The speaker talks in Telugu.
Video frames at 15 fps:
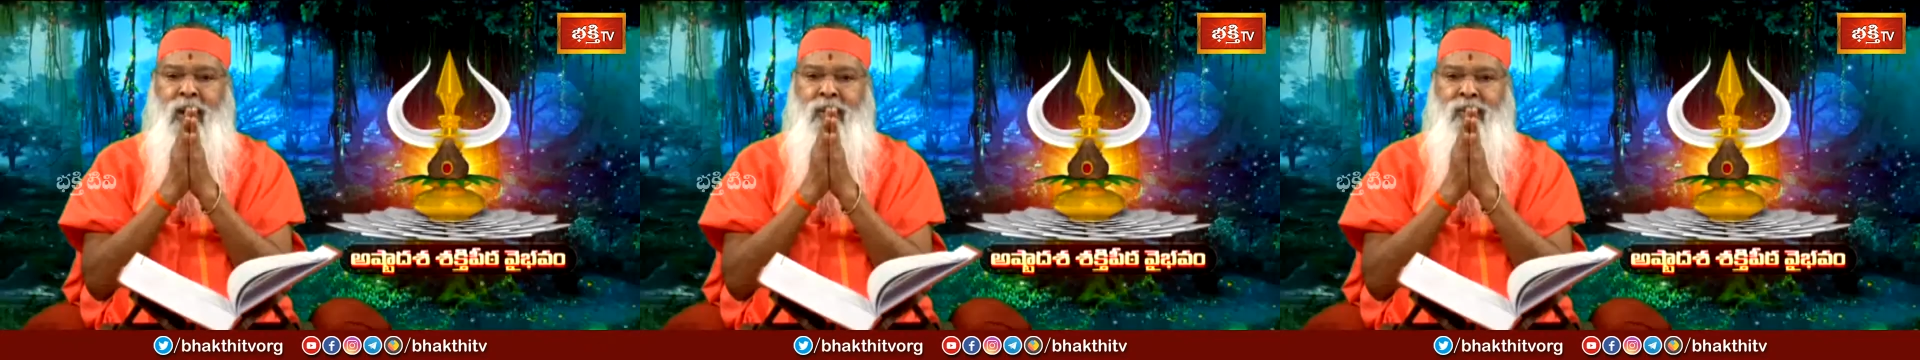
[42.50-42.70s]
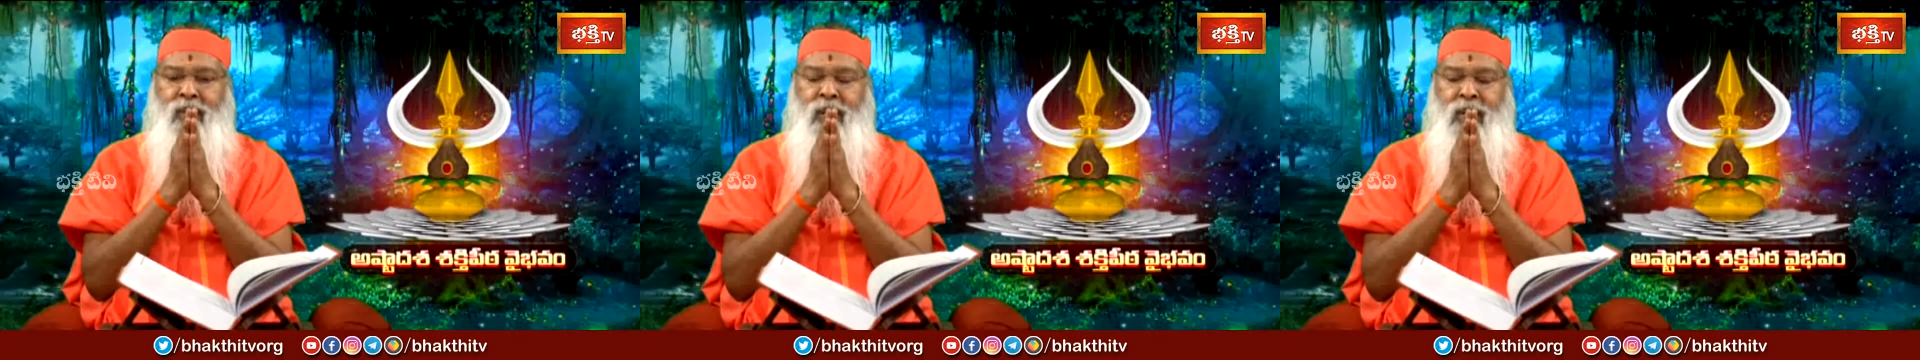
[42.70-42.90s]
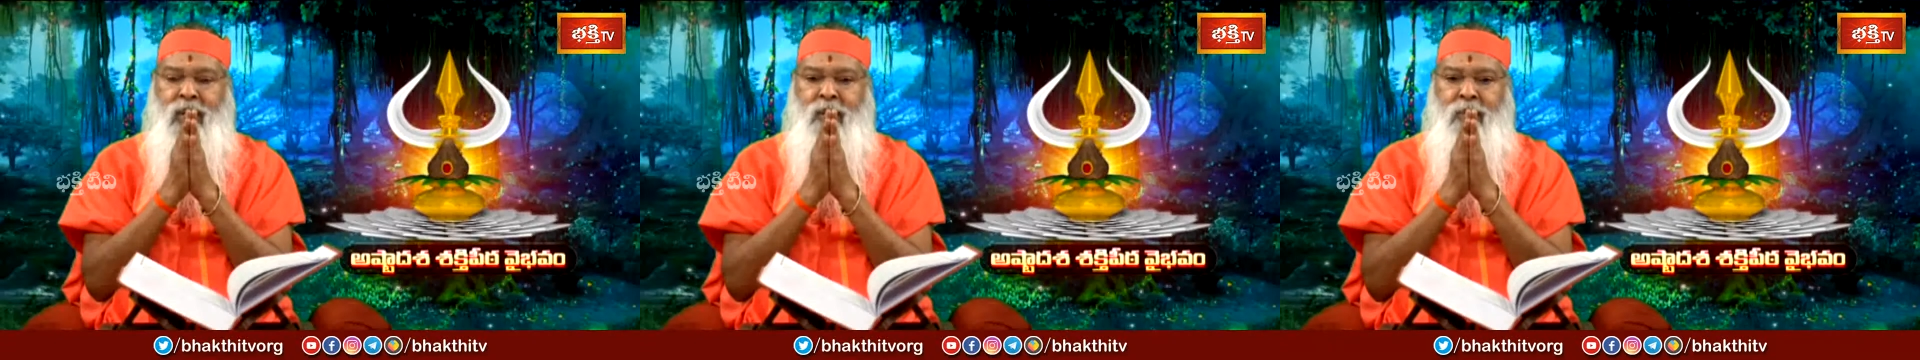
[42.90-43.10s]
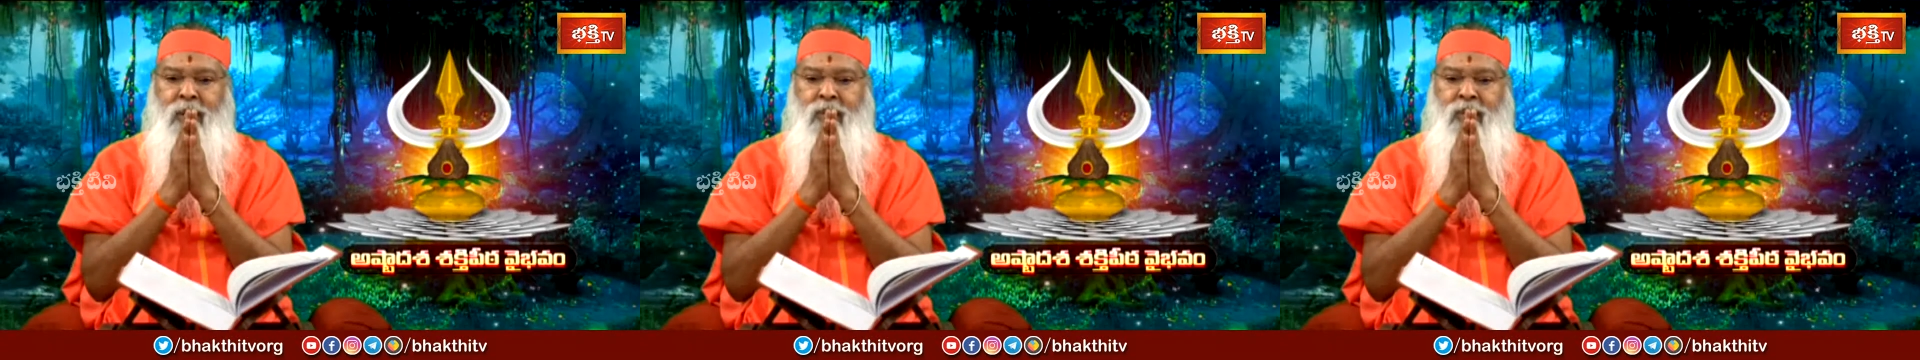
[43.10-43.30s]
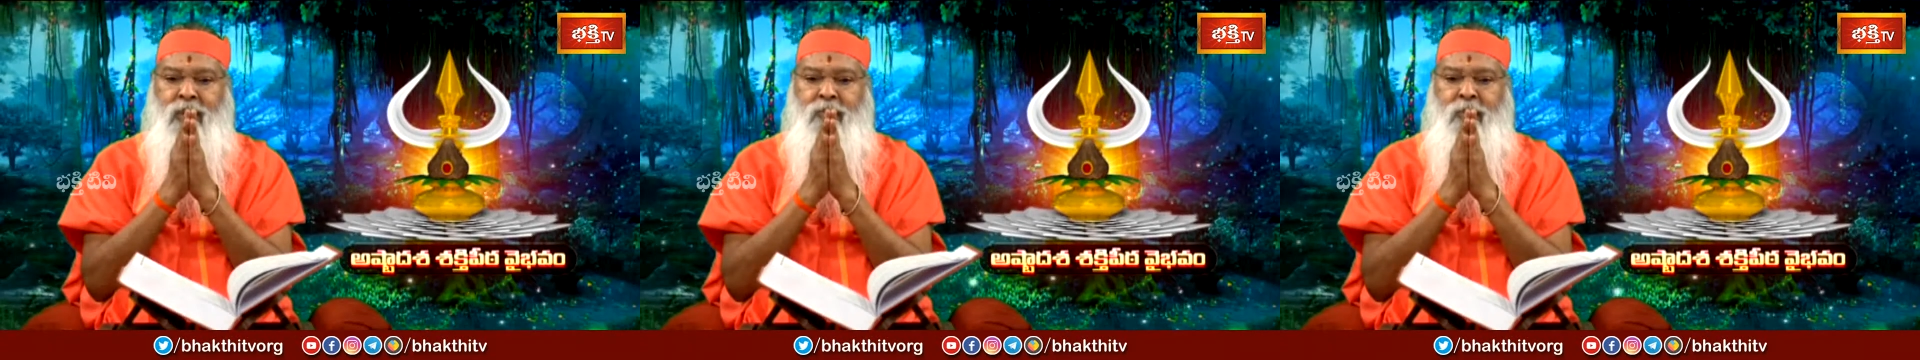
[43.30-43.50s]
శంకర
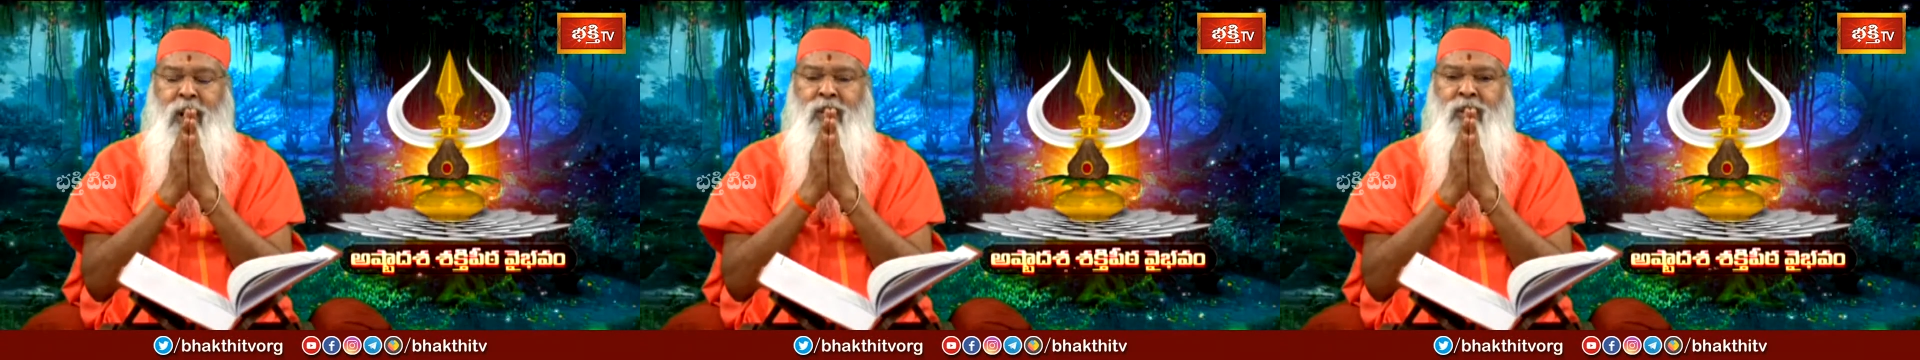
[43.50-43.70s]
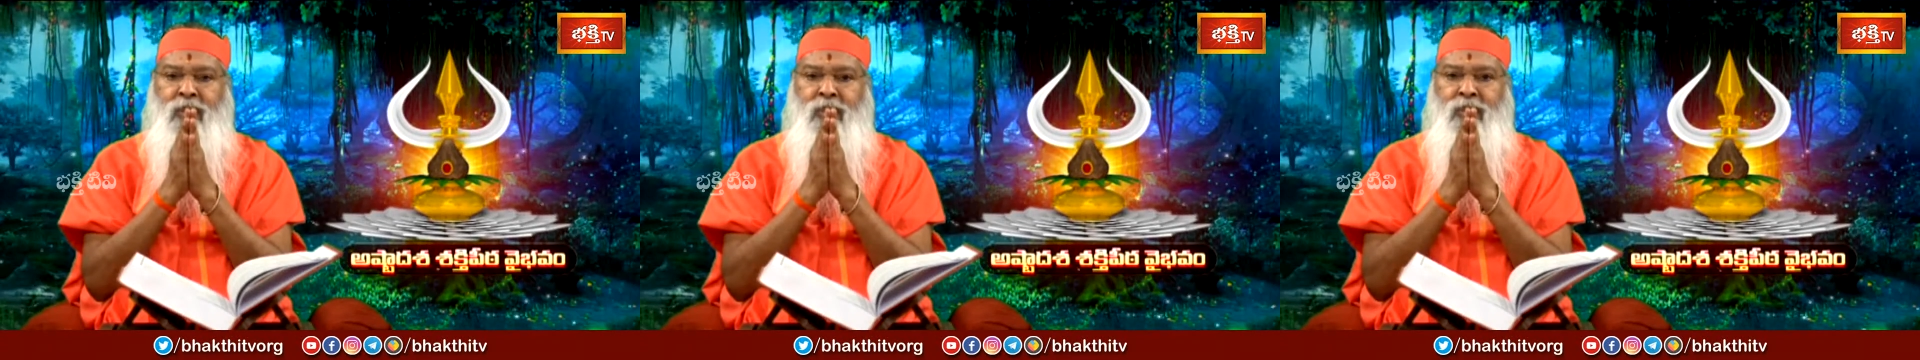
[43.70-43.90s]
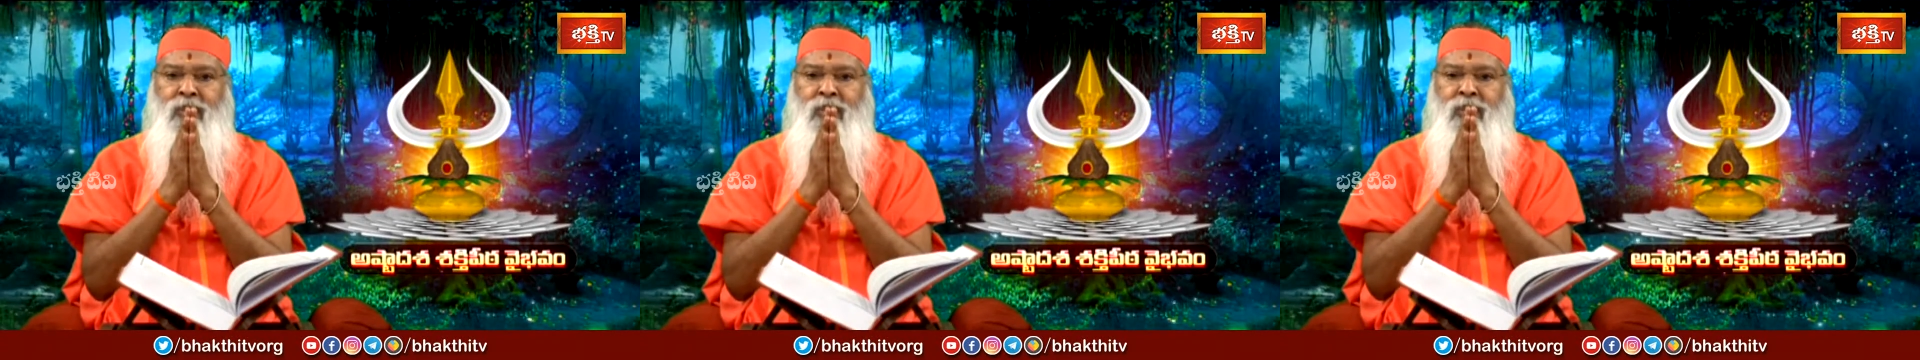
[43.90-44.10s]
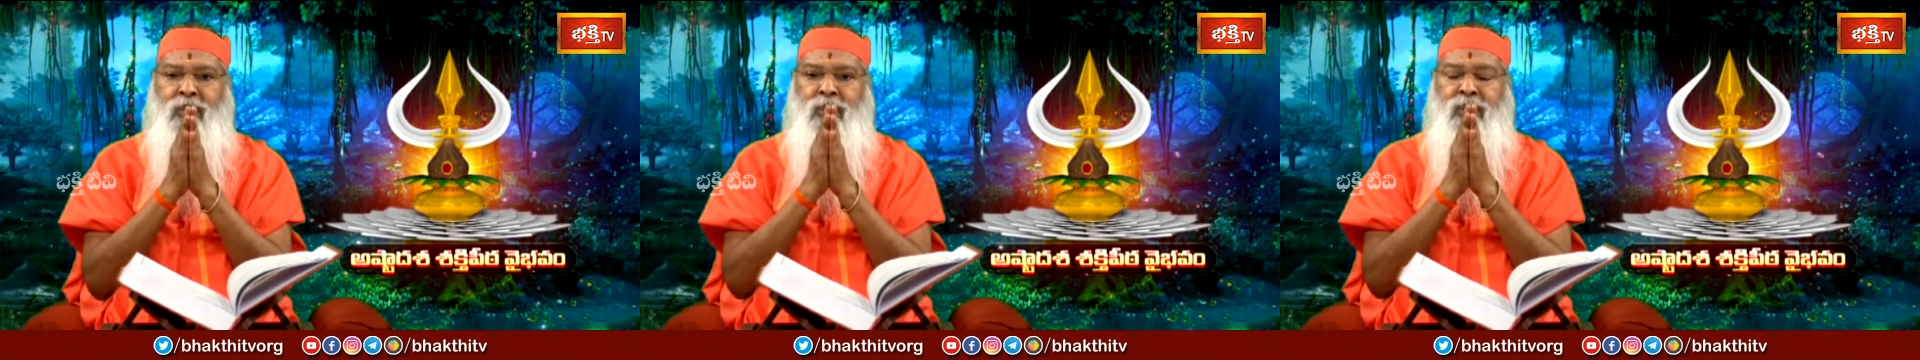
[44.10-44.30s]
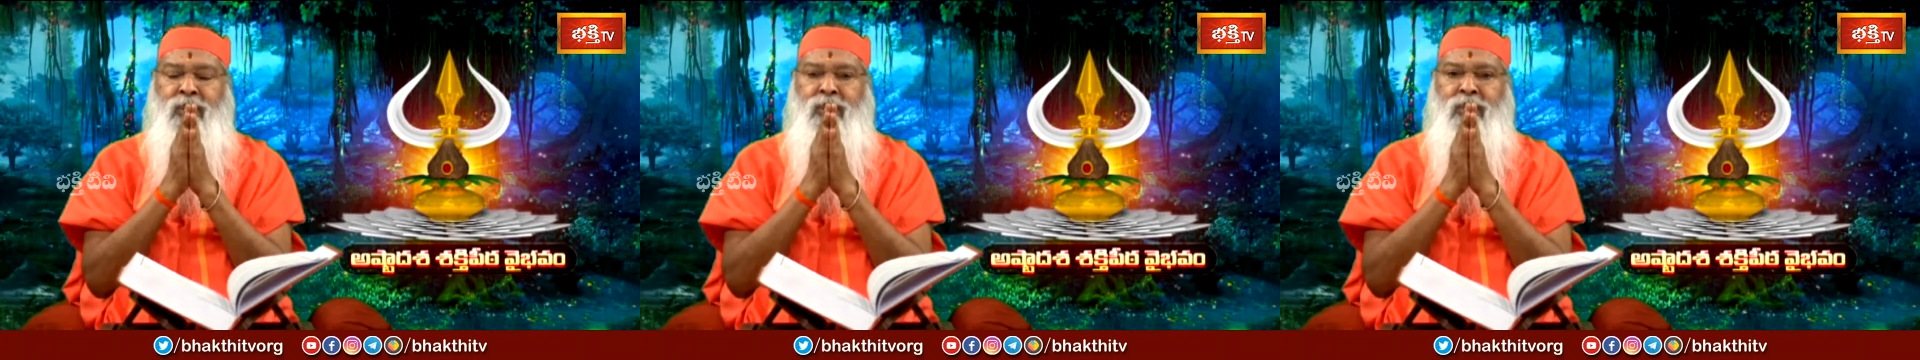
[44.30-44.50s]
భగవత్పాదులు
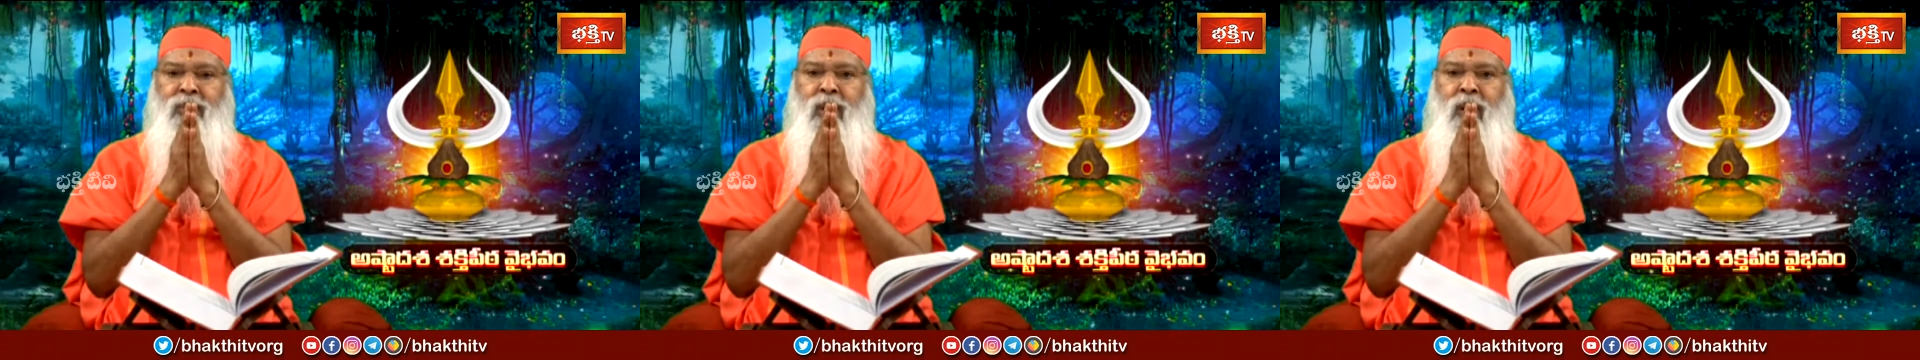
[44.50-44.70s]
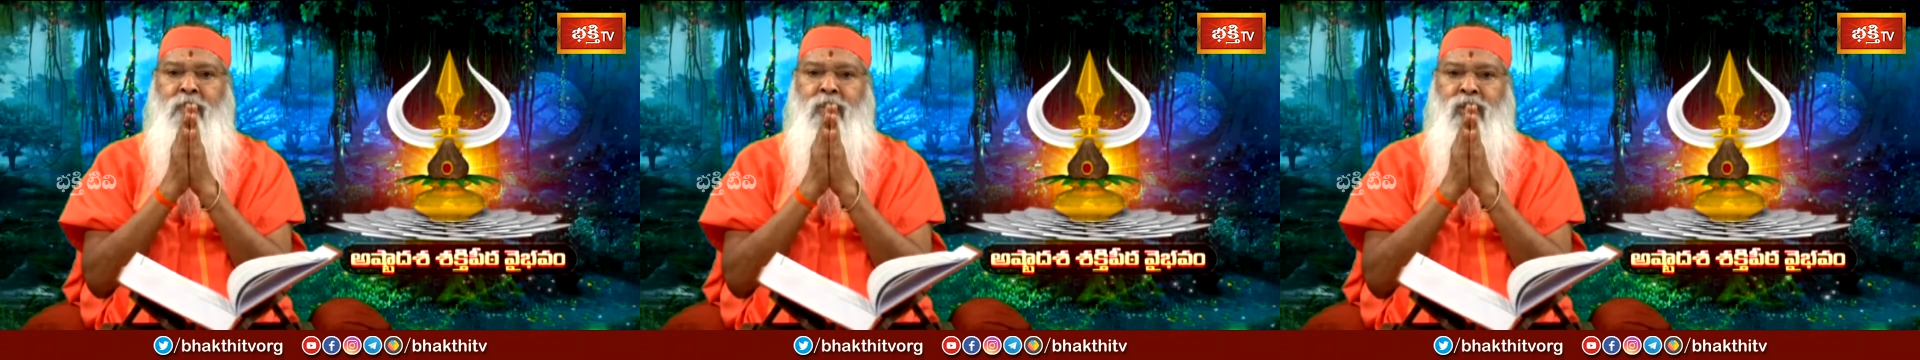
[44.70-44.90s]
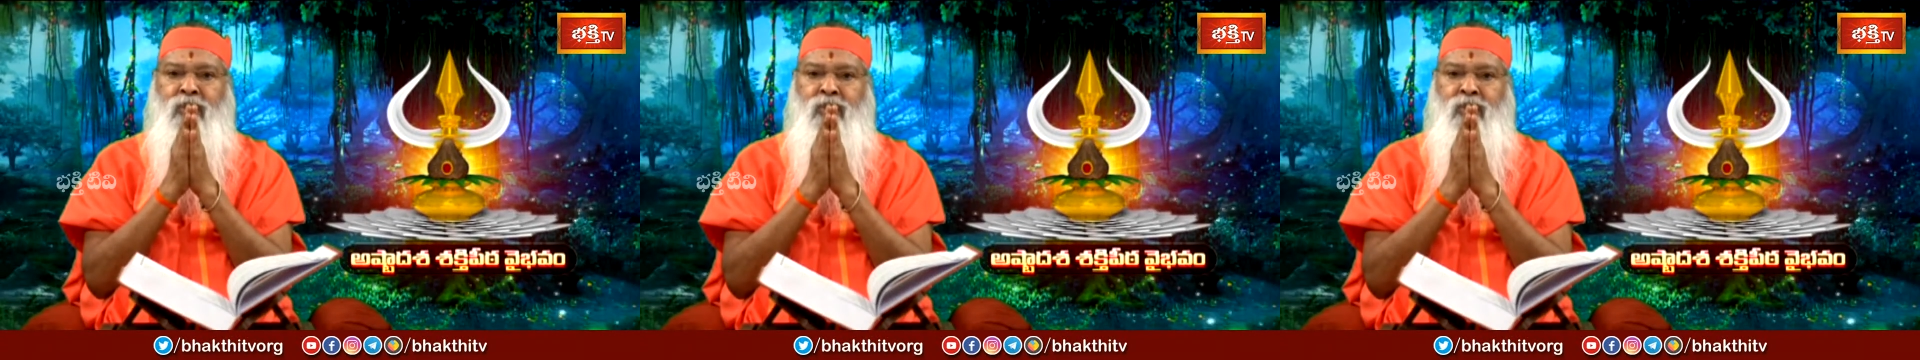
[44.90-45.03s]
అమ్మను